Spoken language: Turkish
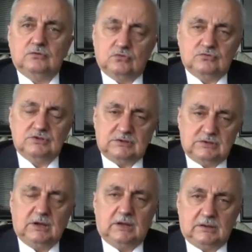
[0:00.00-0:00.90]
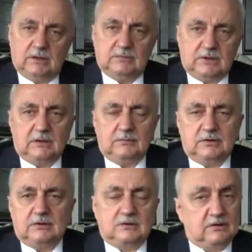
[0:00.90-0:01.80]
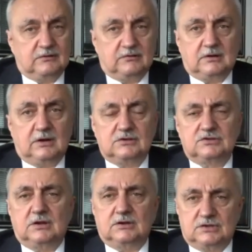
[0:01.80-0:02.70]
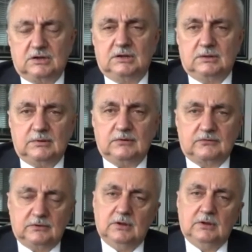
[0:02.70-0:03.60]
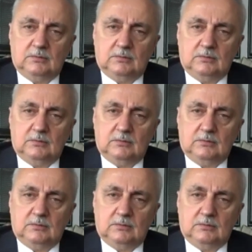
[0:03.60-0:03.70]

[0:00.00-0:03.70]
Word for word: çok ciddi anlamda bir krizle karşı karşıya kalabiliriz.